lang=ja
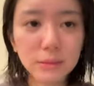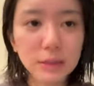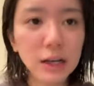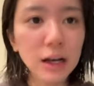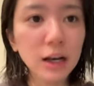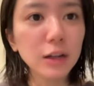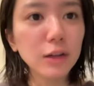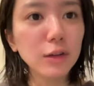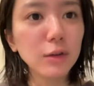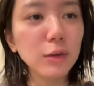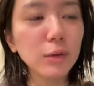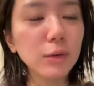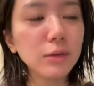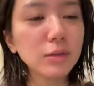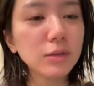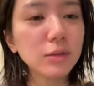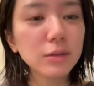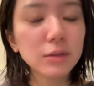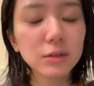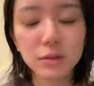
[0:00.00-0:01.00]
あの
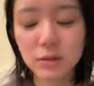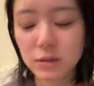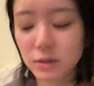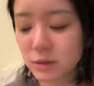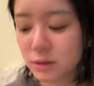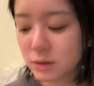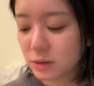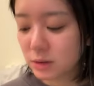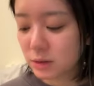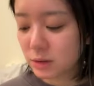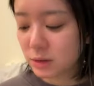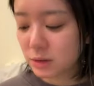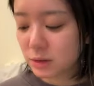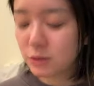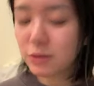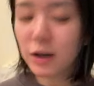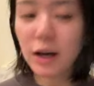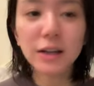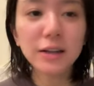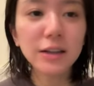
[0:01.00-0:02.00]

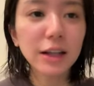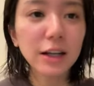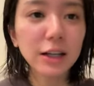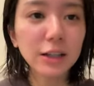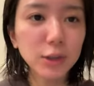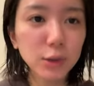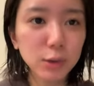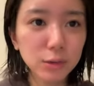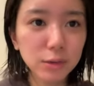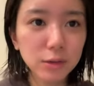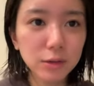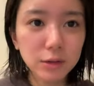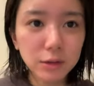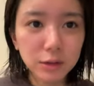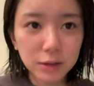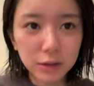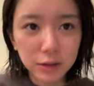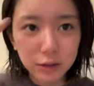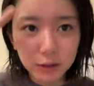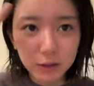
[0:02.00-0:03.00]
ファンデーション、
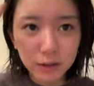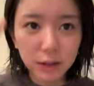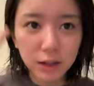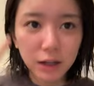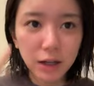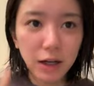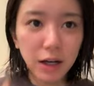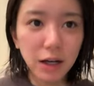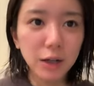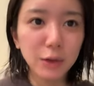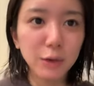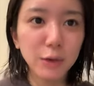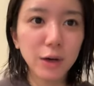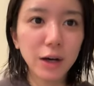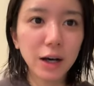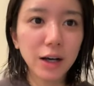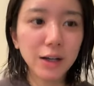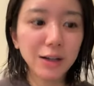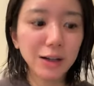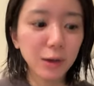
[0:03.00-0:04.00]
あの
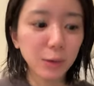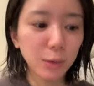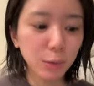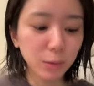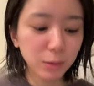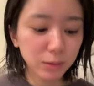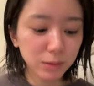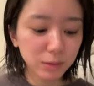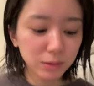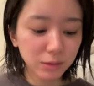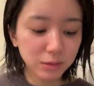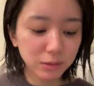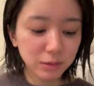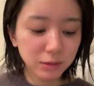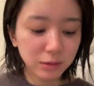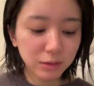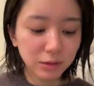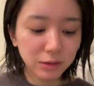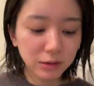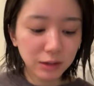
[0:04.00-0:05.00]
肌を
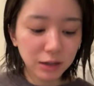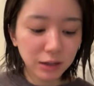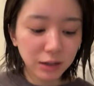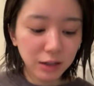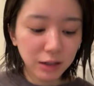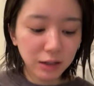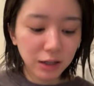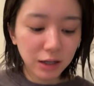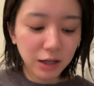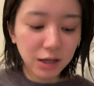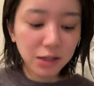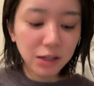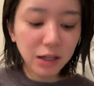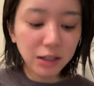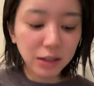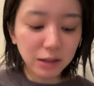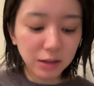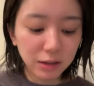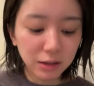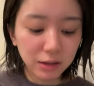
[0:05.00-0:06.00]
肌
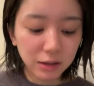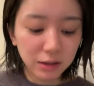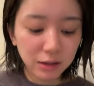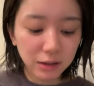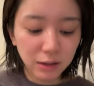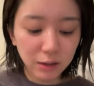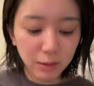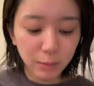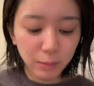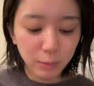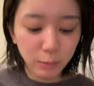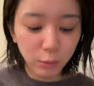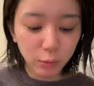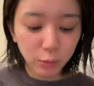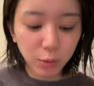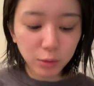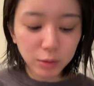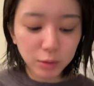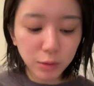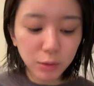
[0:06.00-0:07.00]
にもう
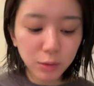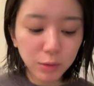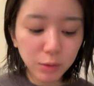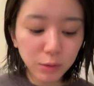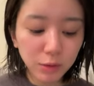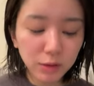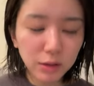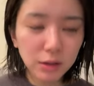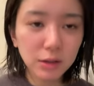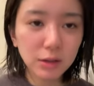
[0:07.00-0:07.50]
塗装の